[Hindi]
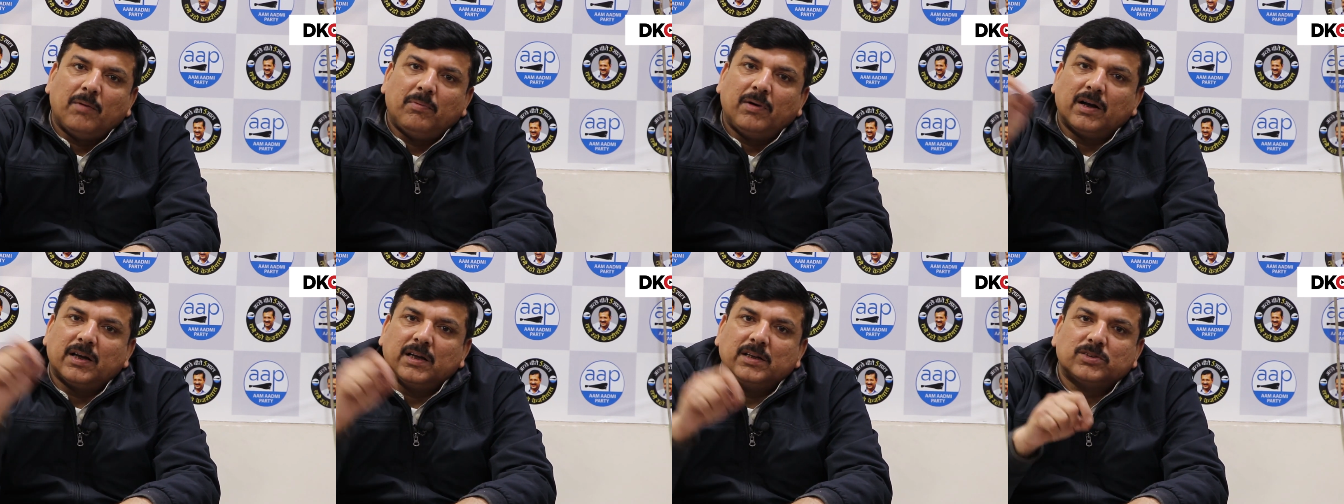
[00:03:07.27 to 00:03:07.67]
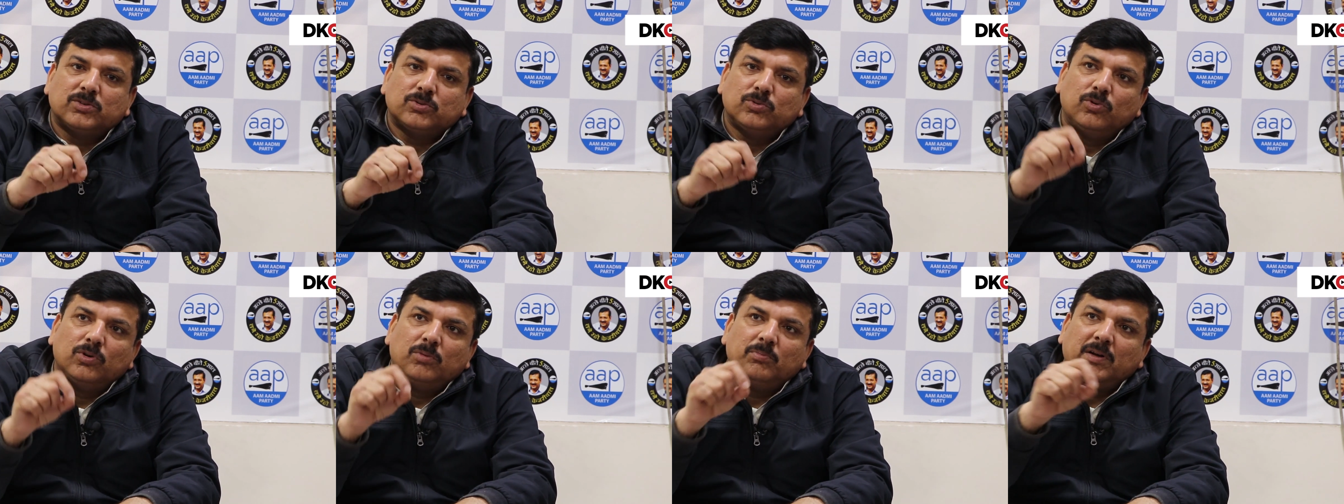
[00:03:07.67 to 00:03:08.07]
बाबा के
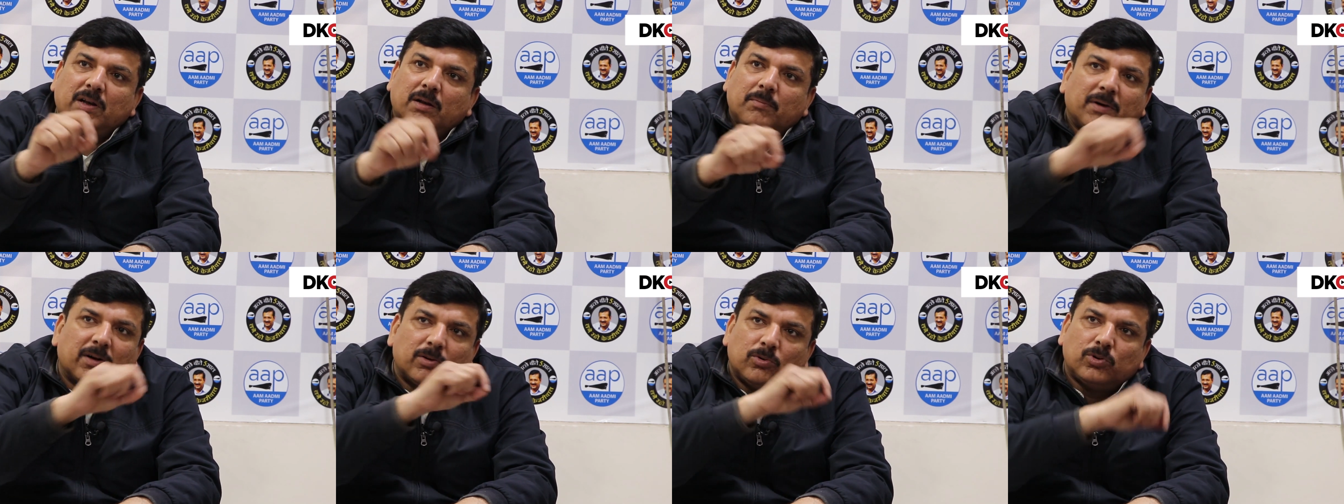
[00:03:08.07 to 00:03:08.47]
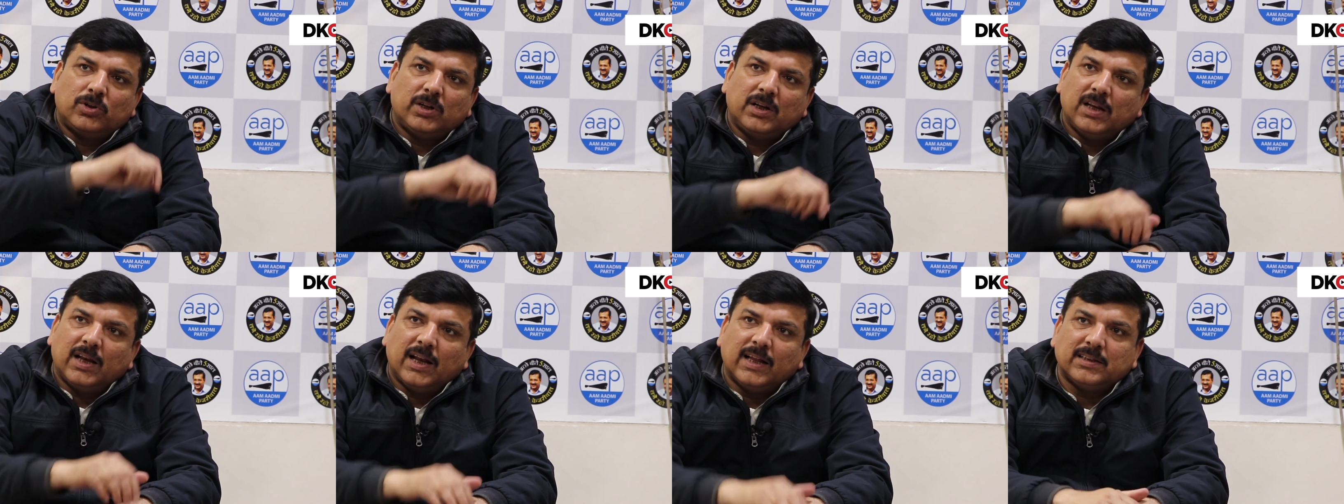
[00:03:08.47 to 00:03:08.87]
स्कूल में नमक
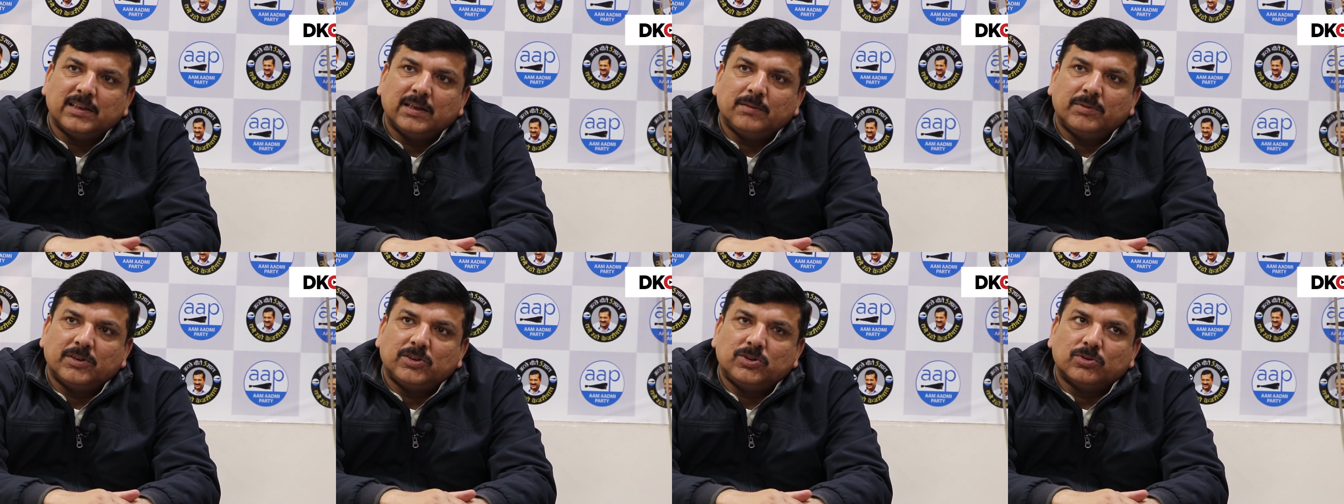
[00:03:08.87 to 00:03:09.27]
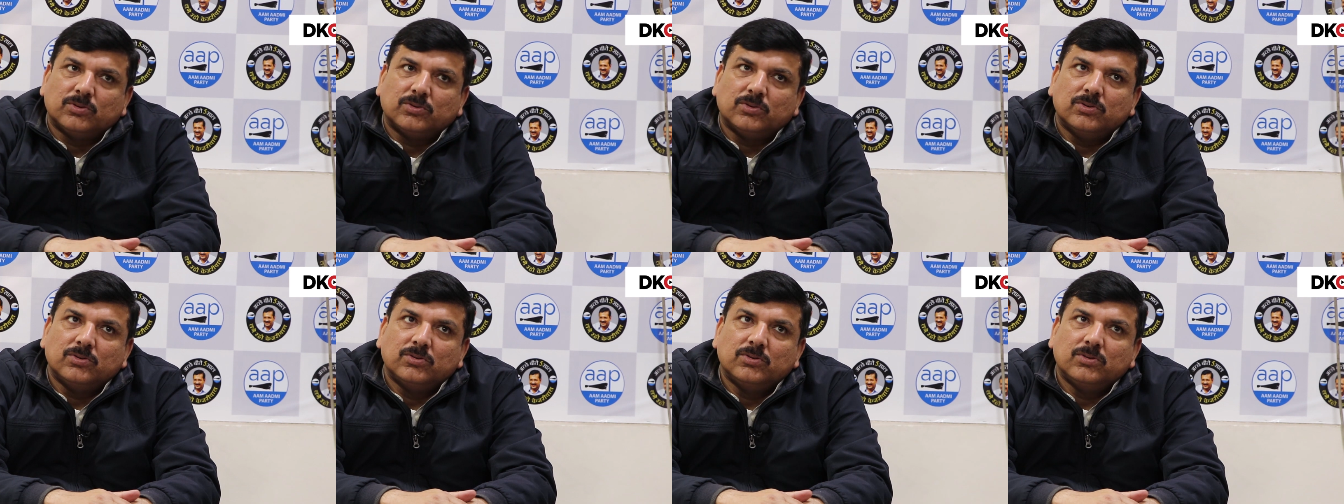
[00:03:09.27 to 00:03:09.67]
रोटी खिलाते हैं बच्चों
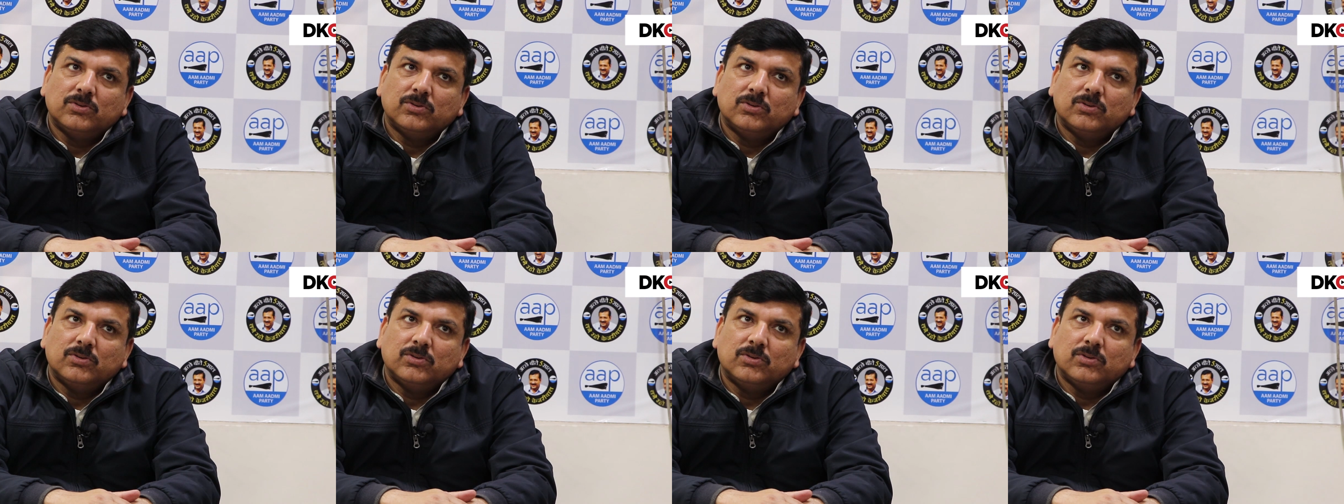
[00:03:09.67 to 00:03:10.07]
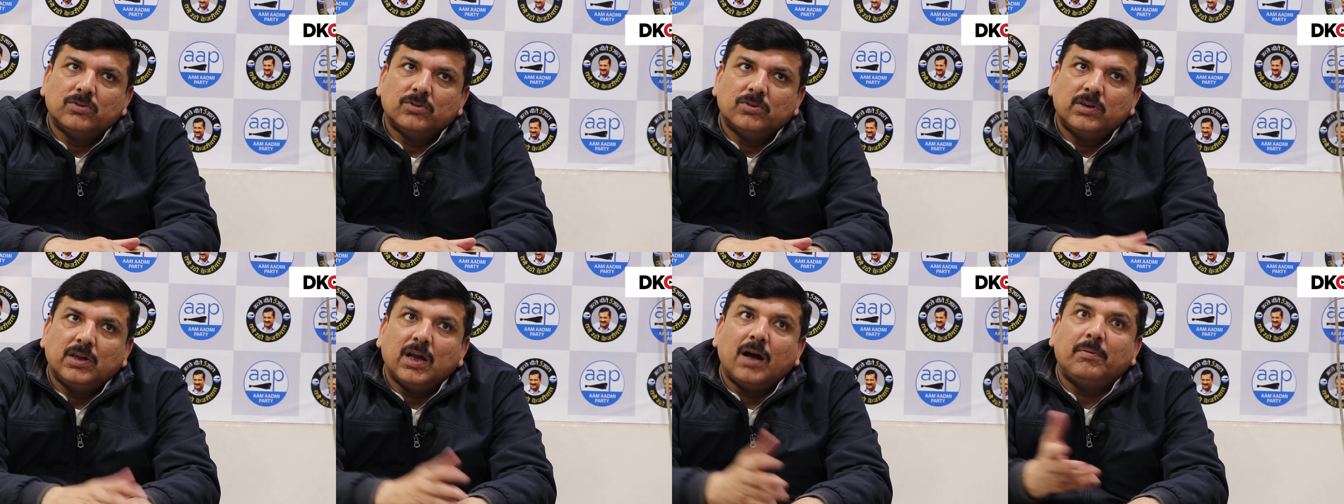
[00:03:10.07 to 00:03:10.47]
को
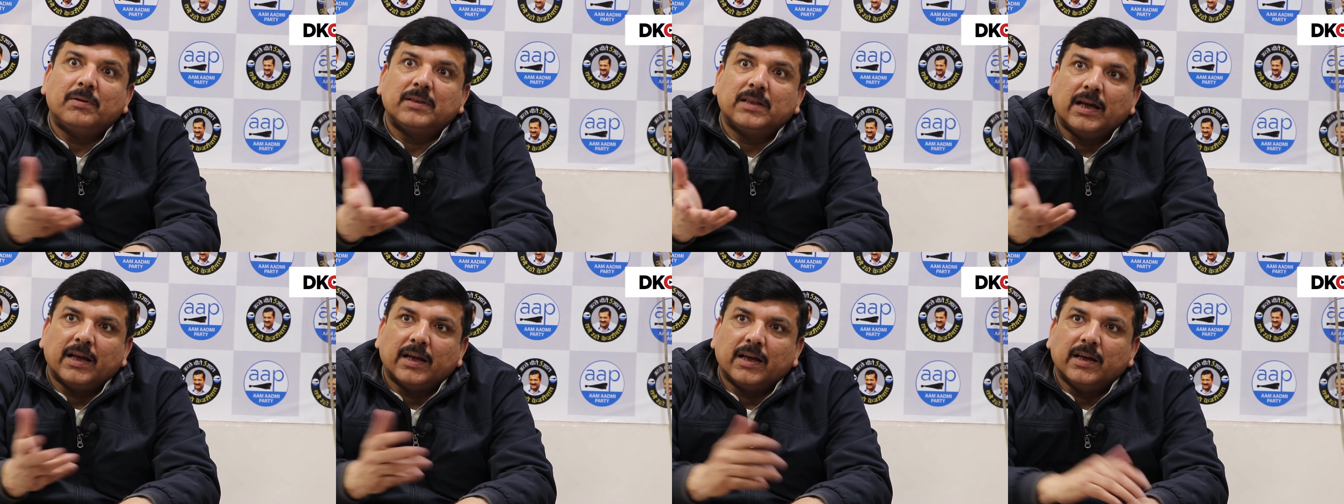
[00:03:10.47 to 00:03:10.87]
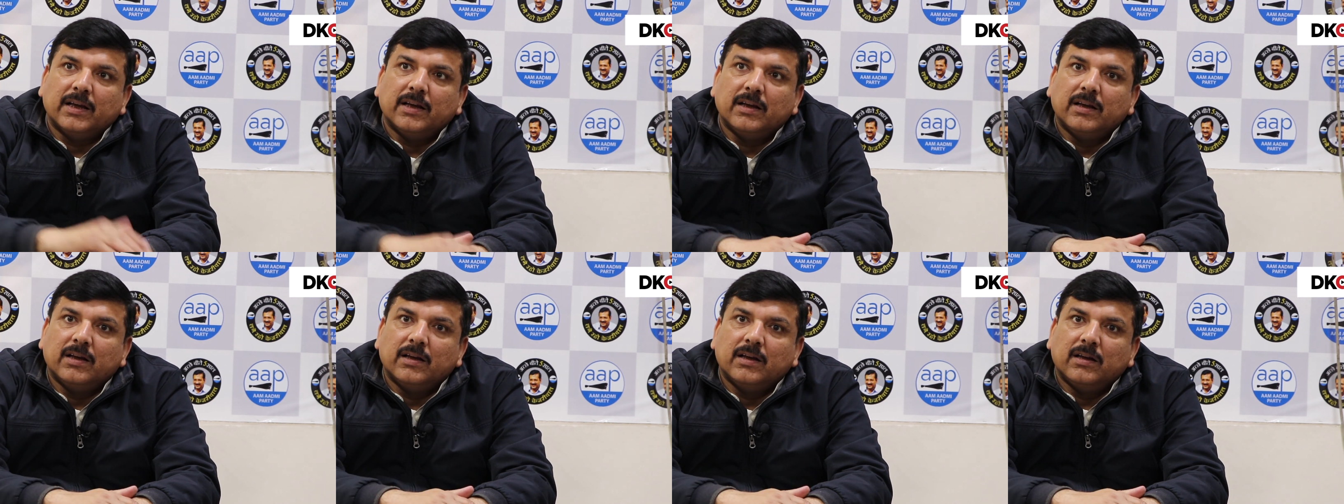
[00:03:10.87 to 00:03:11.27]
क्या बताएंगे